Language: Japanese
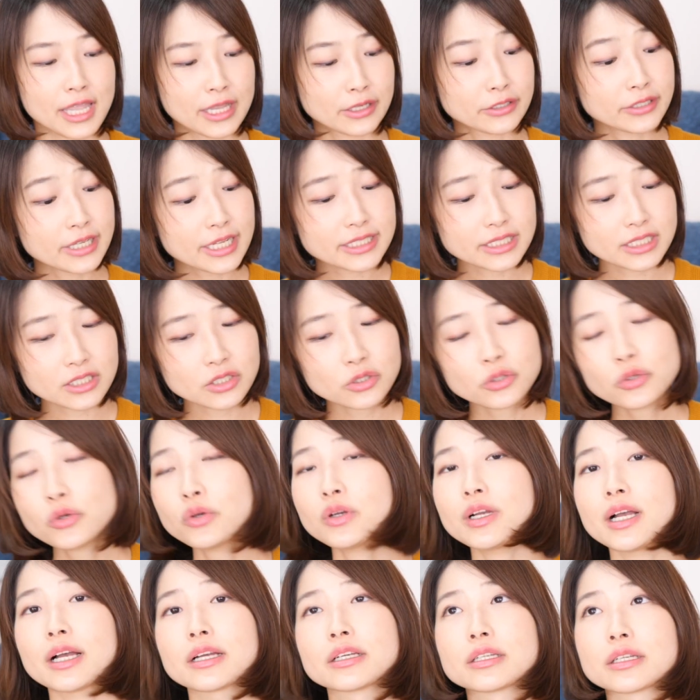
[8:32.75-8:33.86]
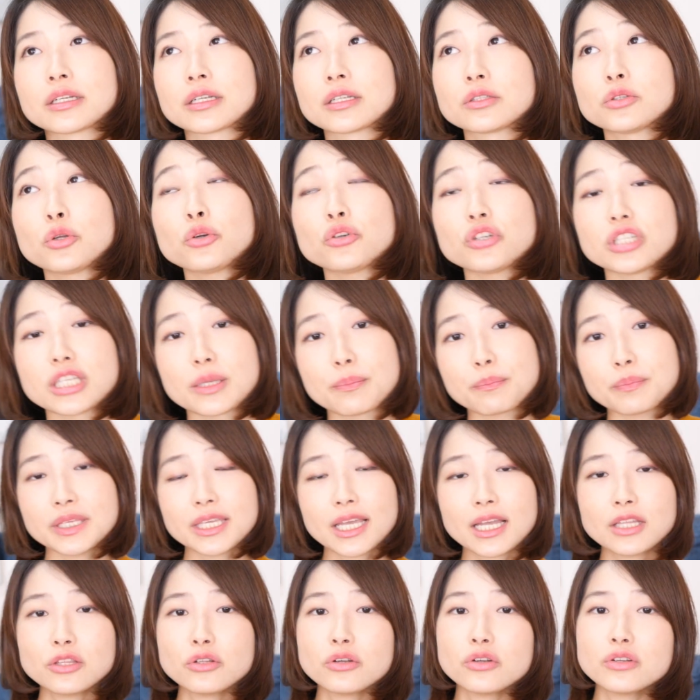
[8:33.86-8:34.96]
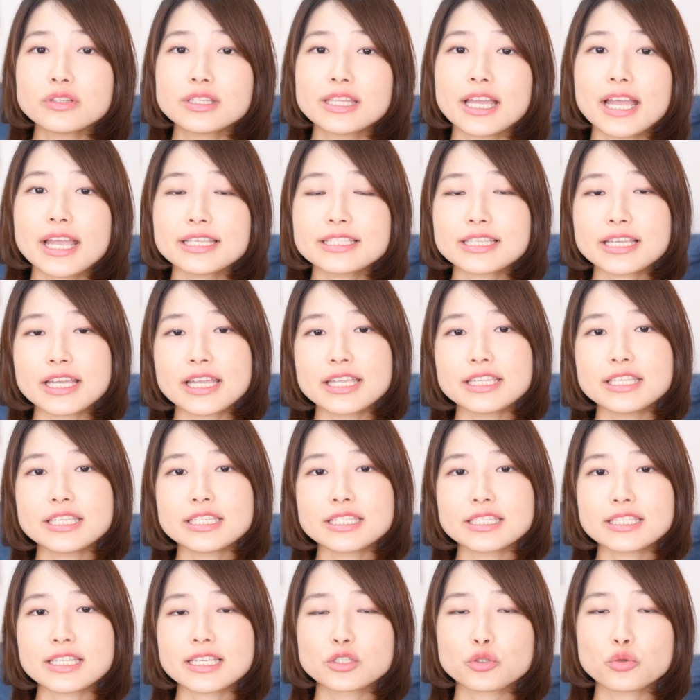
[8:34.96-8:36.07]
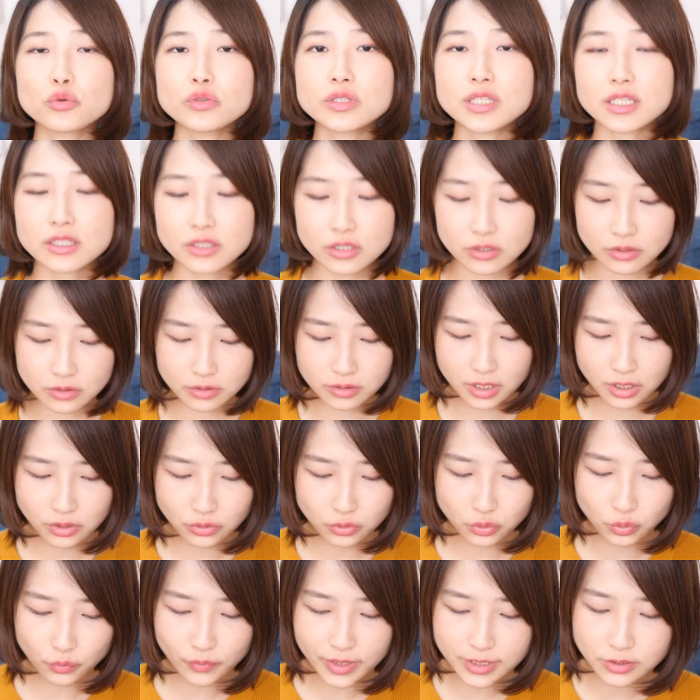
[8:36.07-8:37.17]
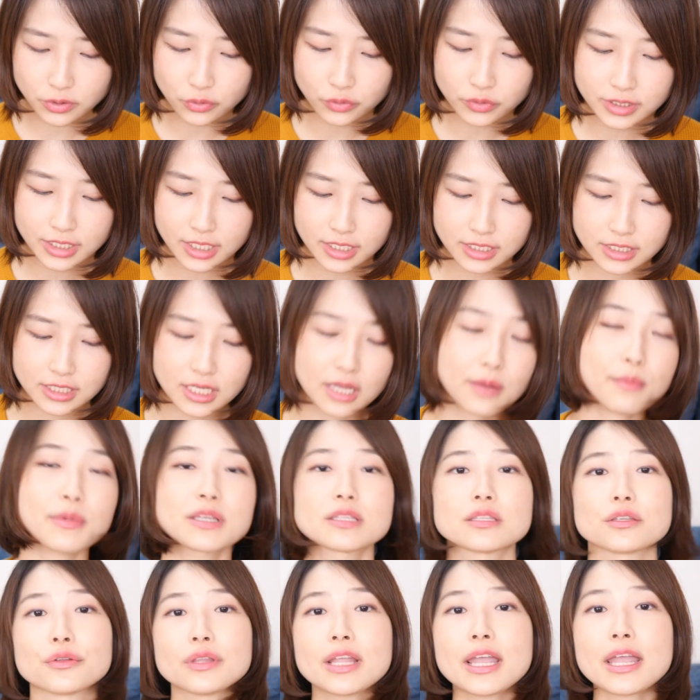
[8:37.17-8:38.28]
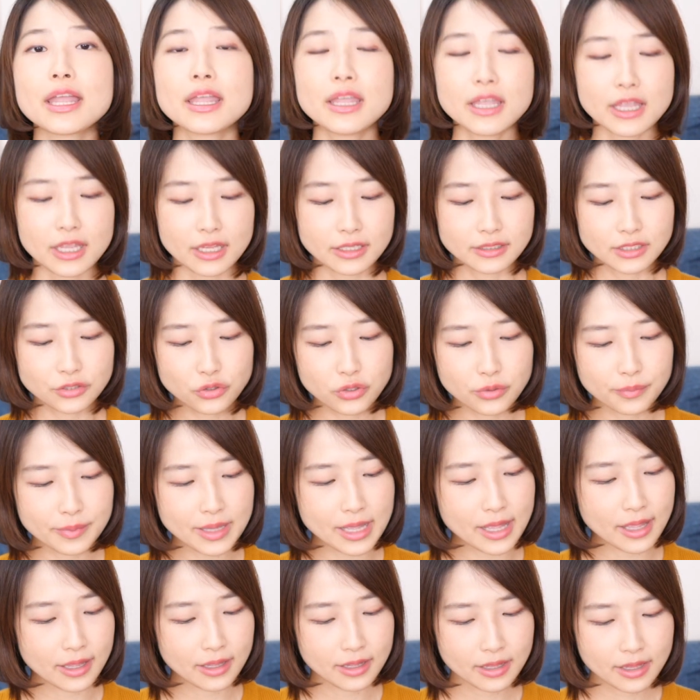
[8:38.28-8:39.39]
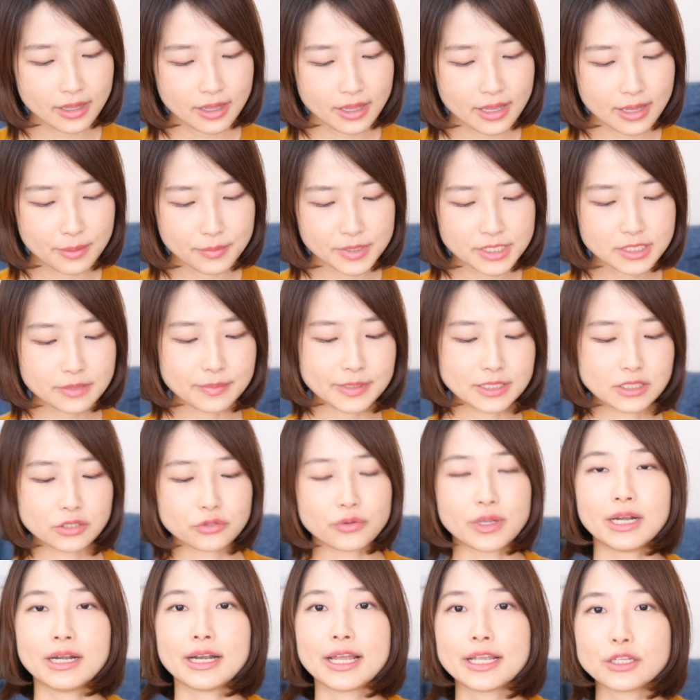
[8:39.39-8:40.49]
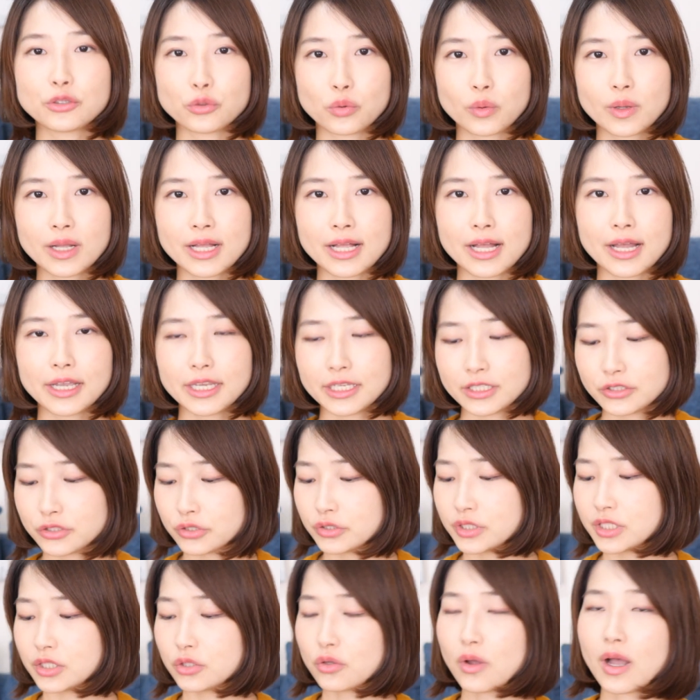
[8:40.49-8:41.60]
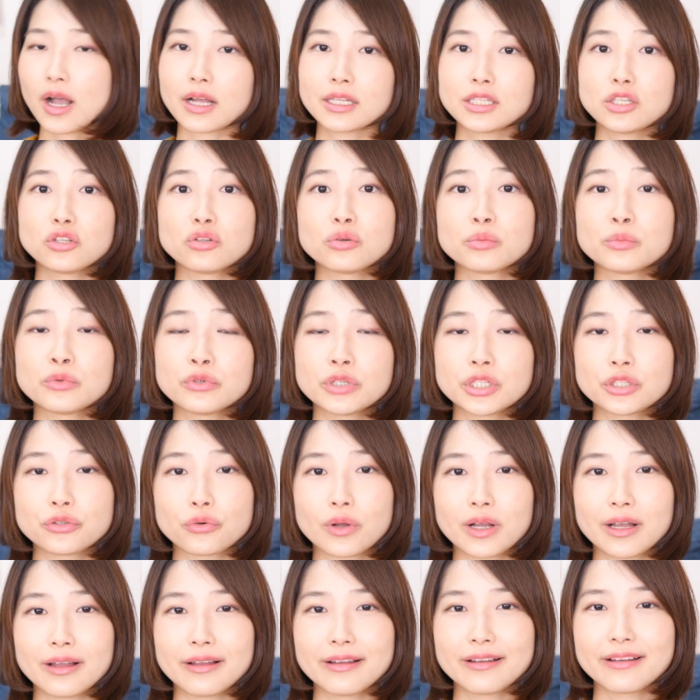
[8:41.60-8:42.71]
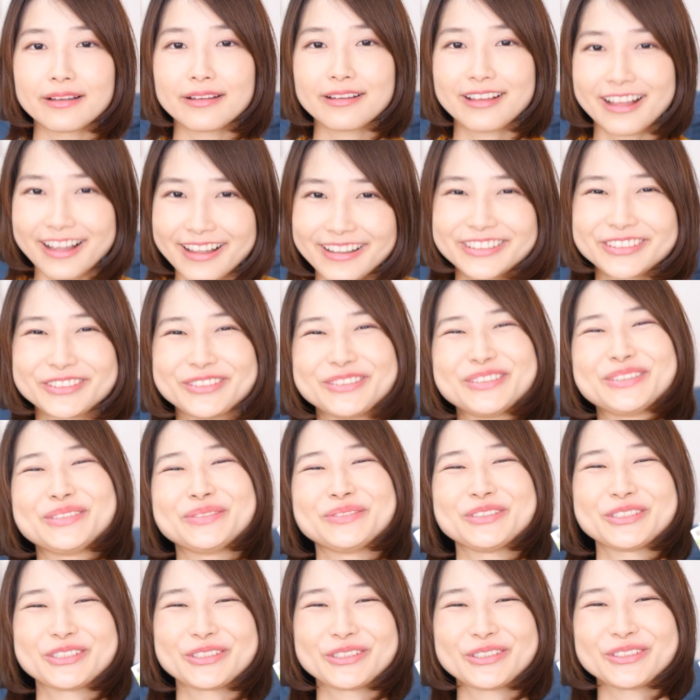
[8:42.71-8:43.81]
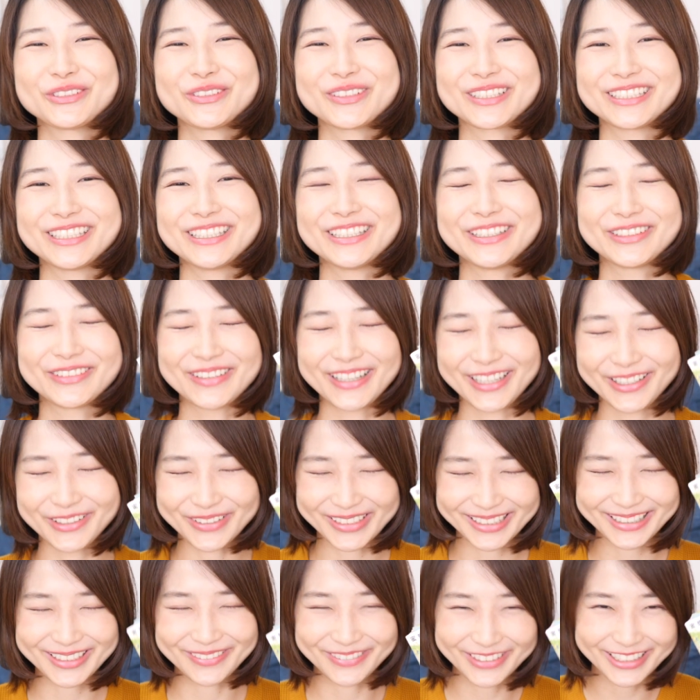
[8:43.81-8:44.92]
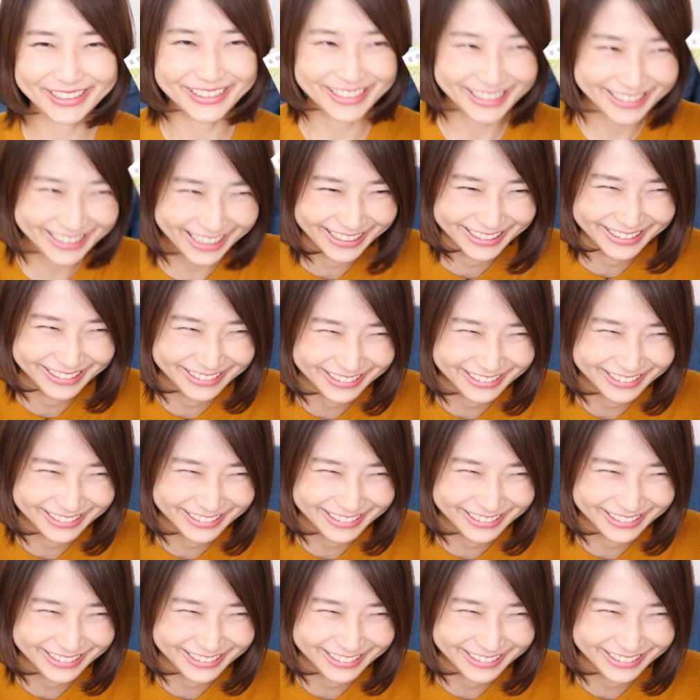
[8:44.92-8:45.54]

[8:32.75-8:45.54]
クラシック音楽、特にピアノを題材にした小説っていうのは存在していますよね。例えば「ミツバチと遠雷」とか「羊と鋼の森」とか、どっちも書評動画出てるんでよかったら見てください。